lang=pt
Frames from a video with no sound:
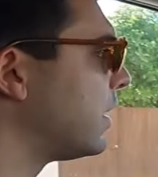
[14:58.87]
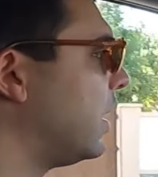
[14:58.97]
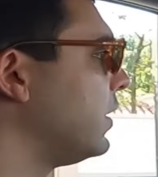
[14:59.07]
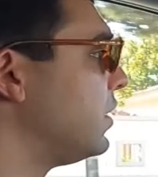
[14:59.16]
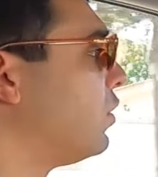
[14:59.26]
e
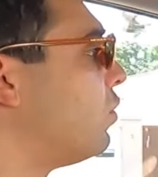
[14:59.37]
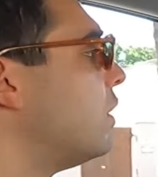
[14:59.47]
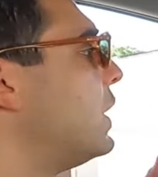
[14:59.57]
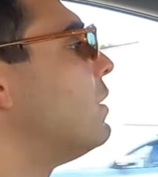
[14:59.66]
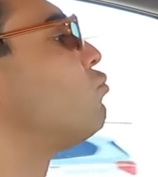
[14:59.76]
tal, ainda
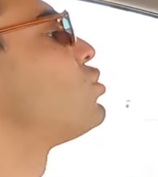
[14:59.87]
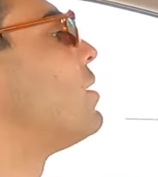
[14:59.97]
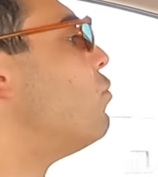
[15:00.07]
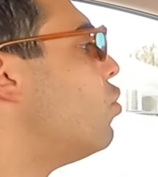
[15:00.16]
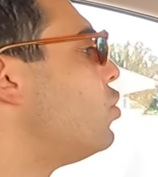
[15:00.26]
não
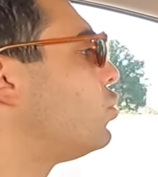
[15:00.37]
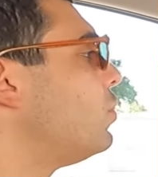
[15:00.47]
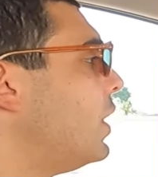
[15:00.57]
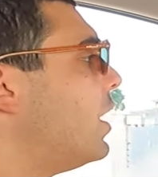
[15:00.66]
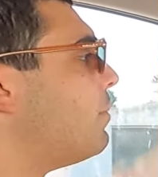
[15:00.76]
puxei
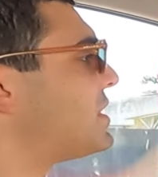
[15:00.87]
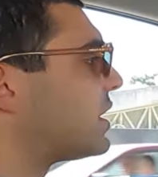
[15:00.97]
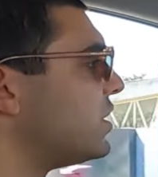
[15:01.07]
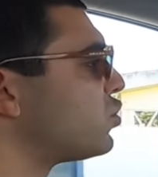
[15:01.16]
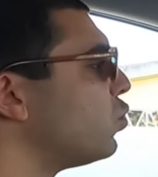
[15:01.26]
muito, mas
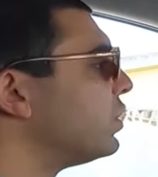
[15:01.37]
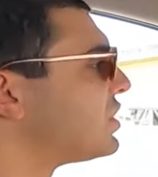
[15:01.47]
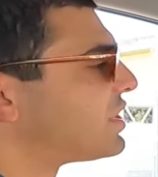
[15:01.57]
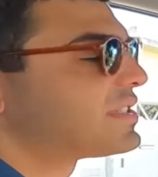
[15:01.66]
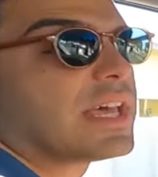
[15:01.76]
aqui
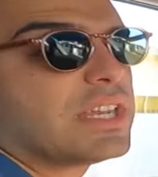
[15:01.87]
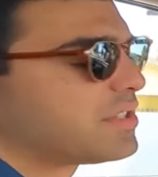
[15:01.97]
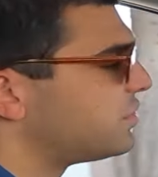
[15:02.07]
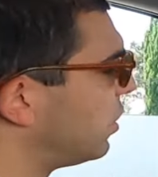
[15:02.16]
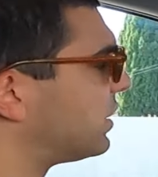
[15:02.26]
segundas,
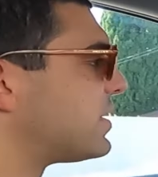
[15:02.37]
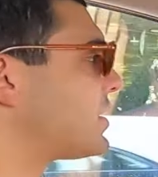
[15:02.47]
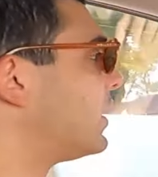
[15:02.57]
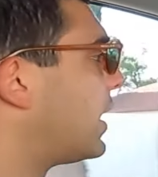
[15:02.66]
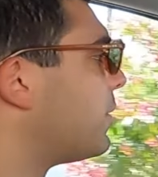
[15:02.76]
terceiras,
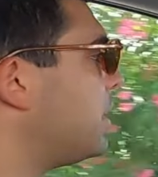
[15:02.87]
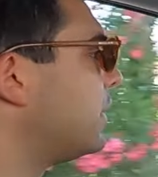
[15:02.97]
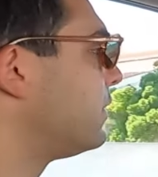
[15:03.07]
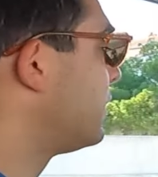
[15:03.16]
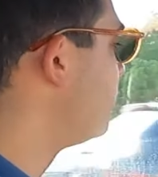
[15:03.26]
nota-se claramente.